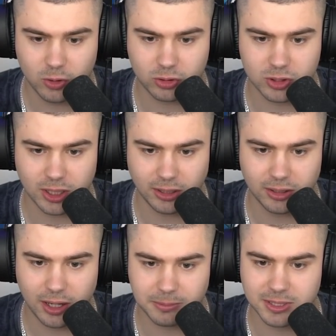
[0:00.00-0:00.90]
Guckt euch an,
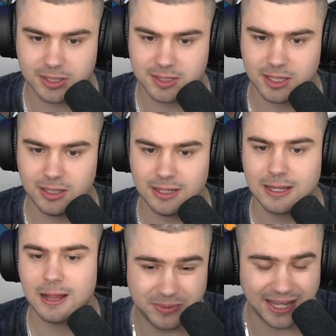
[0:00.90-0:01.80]
habt ihr gesehen?
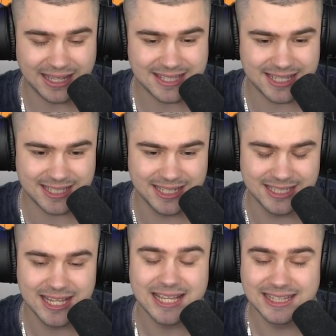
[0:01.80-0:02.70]
Tatsächlich,